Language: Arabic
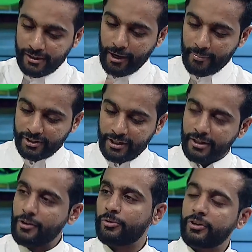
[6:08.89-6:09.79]

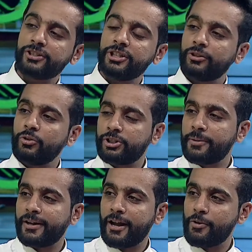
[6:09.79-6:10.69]
تخربطين كذا وترجعين كل
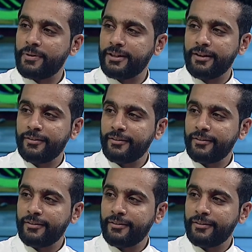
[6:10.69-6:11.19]
شيء مكانه بعدين؟